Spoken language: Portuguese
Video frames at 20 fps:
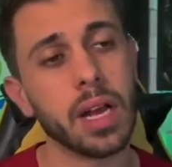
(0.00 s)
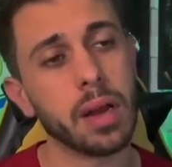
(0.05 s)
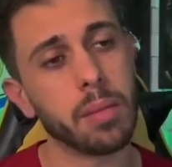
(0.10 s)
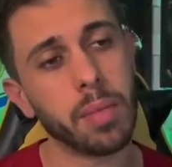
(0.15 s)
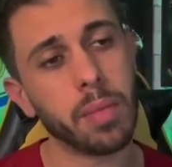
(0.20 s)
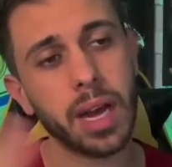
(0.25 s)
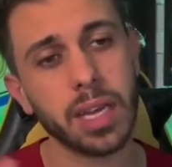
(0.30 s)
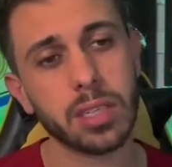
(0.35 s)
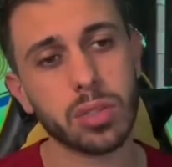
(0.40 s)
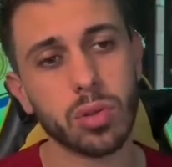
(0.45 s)

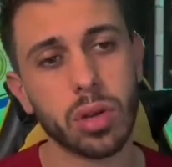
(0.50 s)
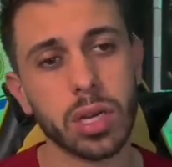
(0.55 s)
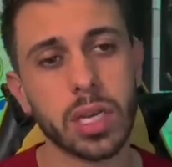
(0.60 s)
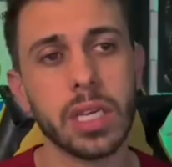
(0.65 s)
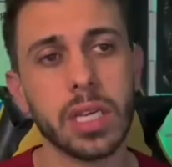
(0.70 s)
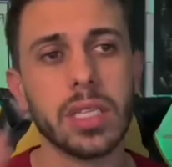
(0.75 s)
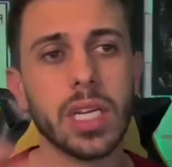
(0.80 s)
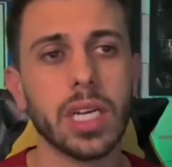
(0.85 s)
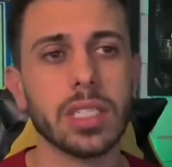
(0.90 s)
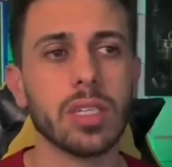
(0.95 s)
Mas tô
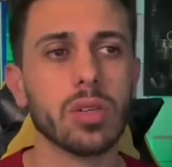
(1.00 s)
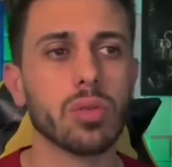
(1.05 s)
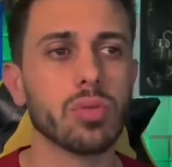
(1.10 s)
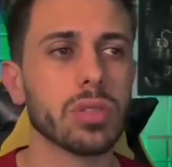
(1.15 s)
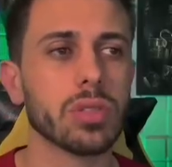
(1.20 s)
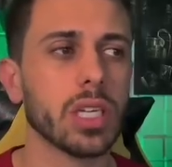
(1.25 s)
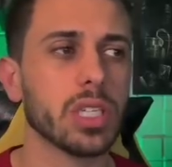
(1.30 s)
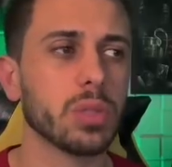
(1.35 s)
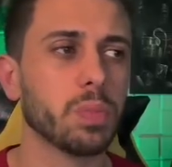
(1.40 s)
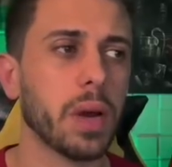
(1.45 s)
aqui trazendo com
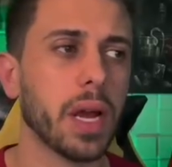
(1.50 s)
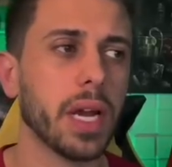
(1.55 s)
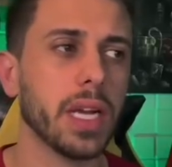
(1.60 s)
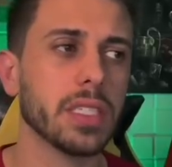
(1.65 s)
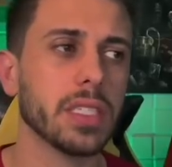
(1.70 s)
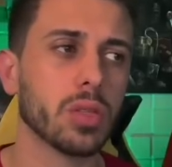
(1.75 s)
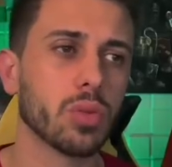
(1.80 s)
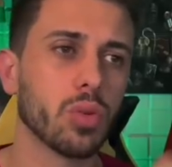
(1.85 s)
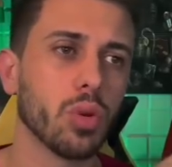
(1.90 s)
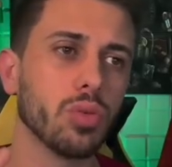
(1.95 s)

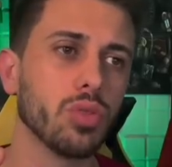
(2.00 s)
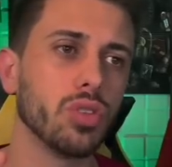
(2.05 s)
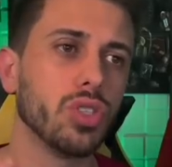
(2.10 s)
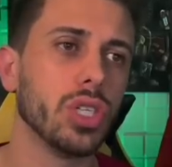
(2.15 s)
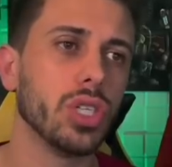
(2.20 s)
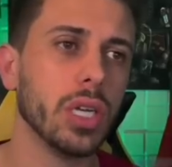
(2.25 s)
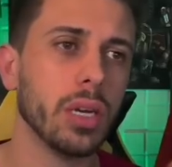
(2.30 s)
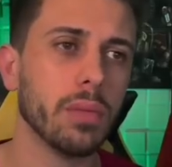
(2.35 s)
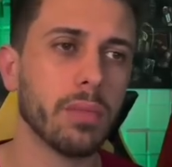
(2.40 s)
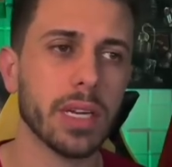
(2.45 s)
transparência todo
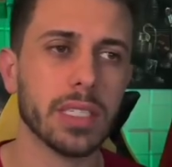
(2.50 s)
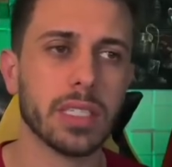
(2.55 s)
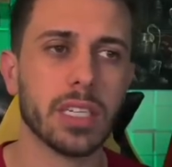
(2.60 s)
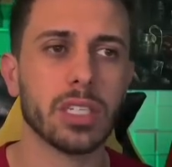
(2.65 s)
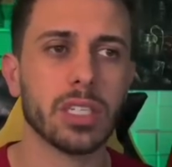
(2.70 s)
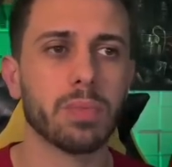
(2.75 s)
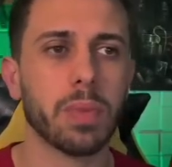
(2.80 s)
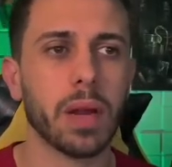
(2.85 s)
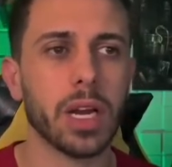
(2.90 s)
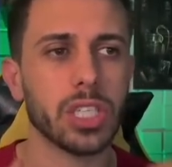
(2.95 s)
dia, mais
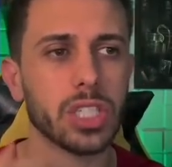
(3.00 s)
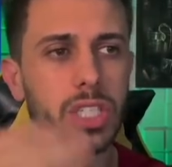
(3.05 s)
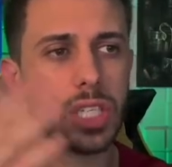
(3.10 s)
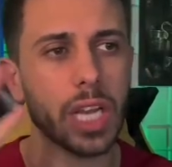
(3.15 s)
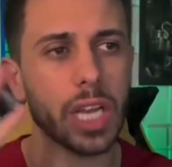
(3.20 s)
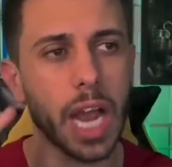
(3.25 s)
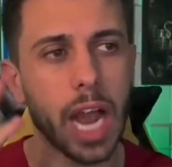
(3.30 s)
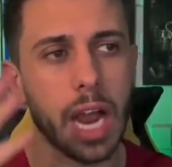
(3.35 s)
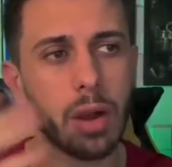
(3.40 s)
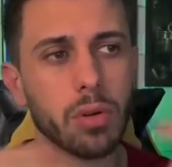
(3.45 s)
transparente
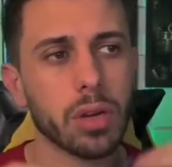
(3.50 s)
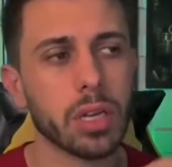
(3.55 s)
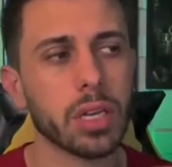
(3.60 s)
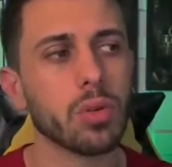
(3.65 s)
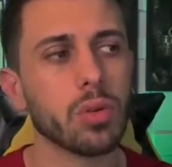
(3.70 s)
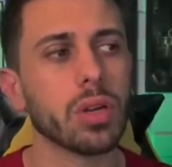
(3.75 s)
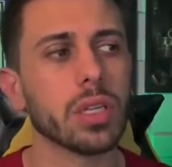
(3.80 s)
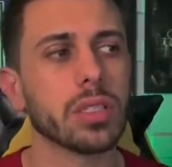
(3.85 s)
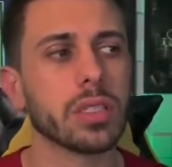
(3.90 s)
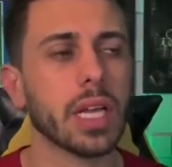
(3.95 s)
que água aqui
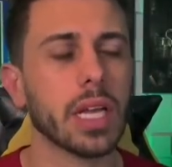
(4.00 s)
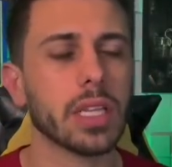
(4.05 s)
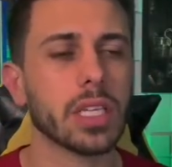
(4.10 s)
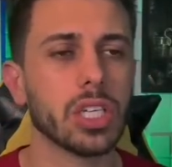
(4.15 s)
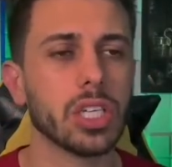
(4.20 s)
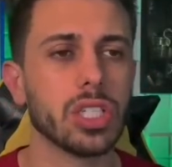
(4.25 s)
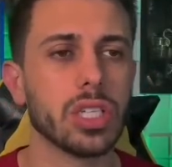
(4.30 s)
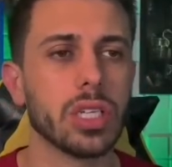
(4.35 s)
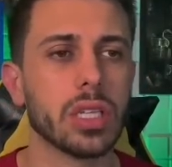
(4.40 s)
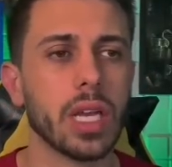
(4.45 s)
o resultado que a
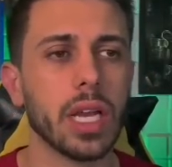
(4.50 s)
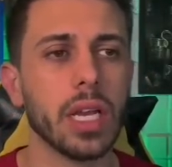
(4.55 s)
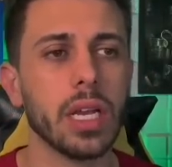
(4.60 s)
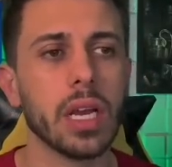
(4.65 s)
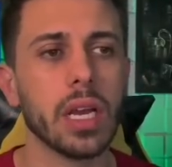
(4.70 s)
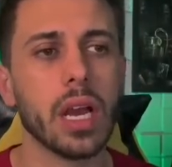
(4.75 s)
gente tem.